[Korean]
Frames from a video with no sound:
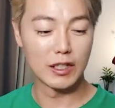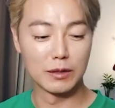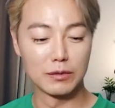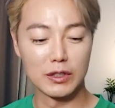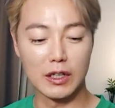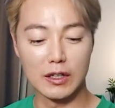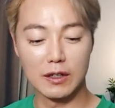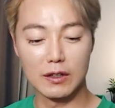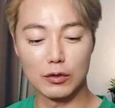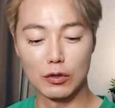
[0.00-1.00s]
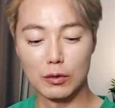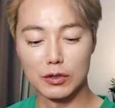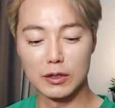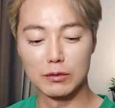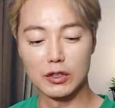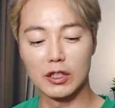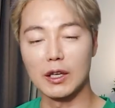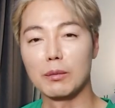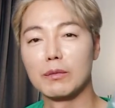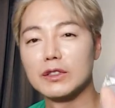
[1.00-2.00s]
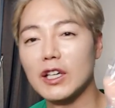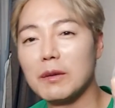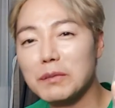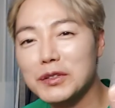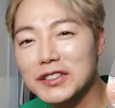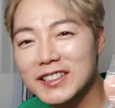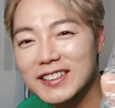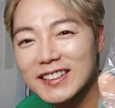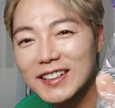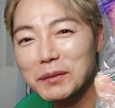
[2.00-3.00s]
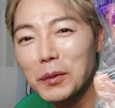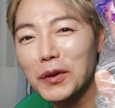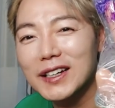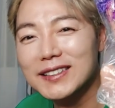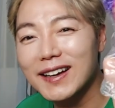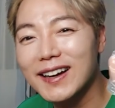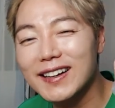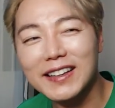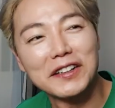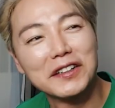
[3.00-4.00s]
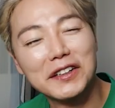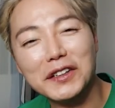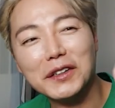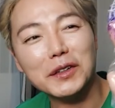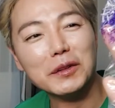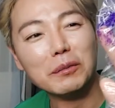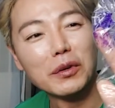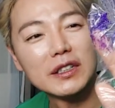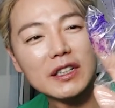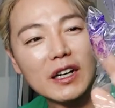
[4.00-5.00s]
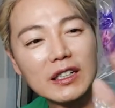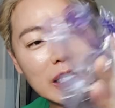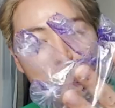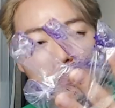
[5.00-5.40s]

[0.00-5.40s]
지금 이렇게 돌려보시는 분들, 이렇게 샴푸는 보라 색깔이에요. 보라 색깔이